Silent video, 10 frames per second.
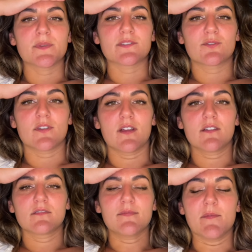parce que là,
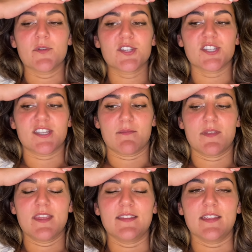mais moi j'ai
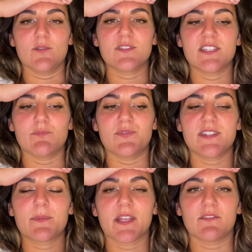jamais été aussi épuisée
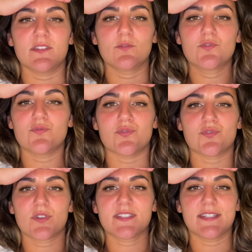après une vidéo, je vous
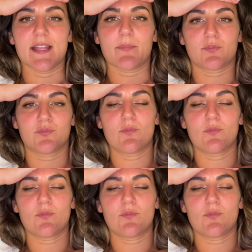jure, c'est n'importe